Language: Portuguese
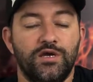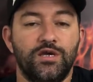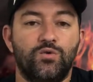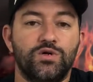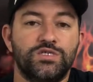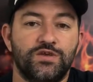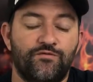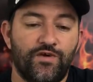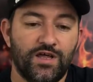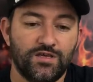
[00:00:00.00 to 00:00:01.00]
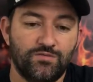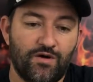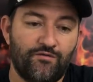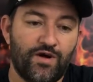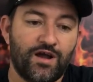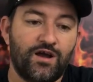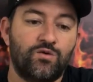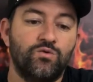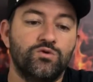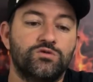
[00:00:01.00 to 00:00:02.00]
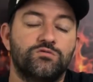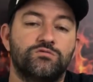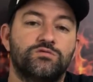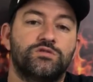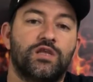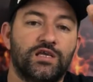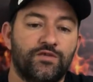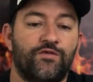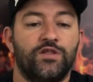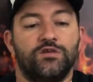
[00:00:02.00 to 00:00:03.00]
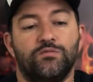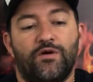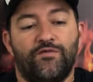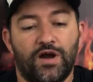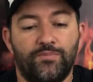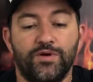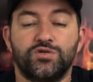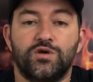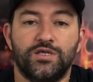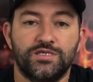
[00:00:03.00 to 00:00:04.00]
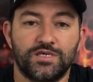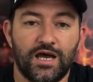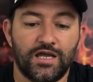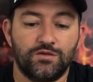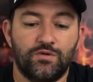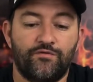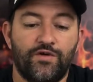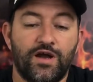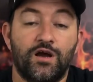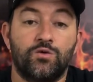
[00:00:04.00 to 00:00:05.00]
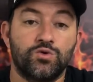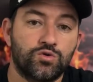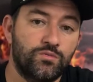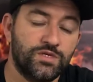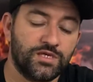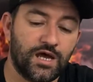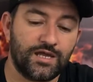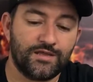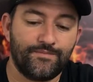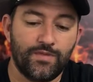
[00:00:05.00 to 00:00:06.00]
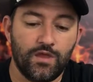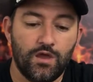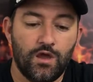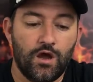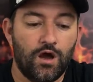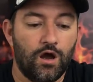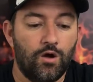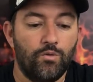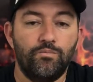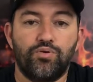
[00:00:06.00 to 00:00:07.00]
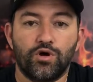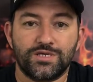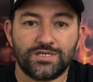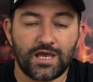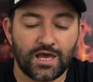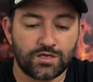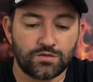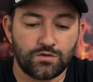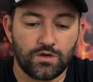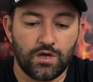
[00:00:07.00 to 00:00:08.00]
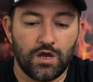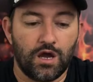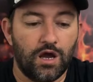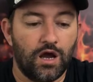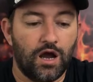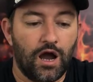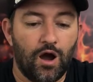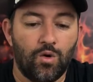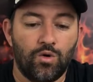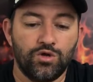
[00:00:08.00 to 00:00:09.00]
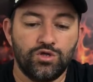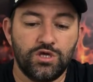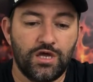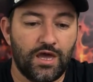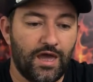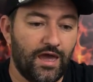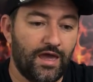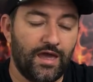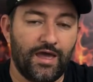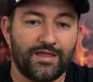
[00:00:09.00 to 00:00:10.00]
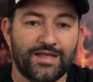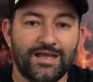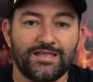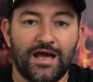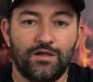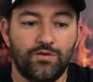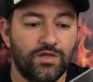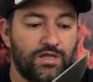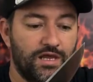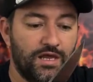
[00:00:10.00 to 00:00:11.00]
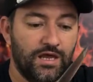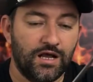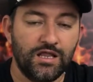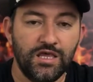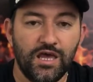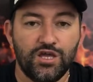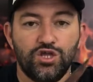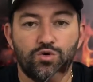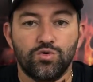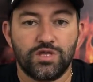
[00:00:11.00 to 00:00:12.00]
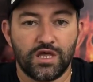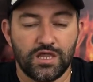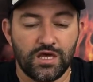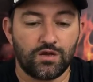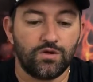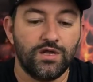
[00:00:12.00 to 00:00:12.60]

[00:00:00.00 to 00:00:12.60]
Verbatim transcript: E quando se fala numa faca custom, está se falando de uma faca personalizada, uma faca customizada, uh, um processo uh, ah, onde é, é tratado entre cliente e cuteleiro,